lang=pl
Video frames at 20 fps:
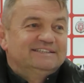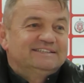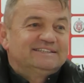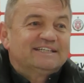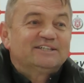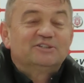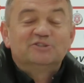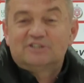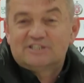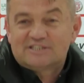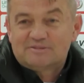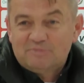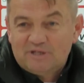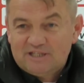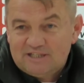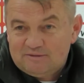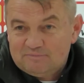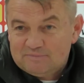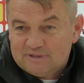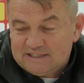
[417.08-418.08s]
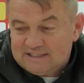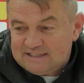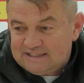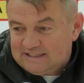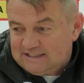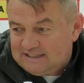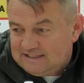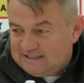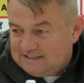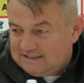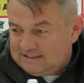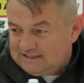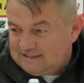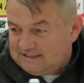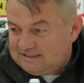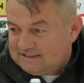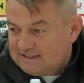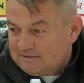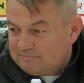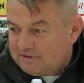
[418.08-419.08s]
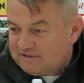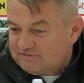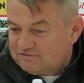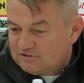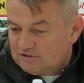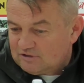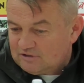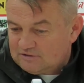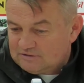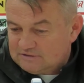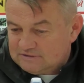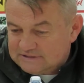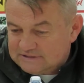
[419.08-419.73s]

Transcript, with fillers: Tego nie zmienimy i, i, i na pewno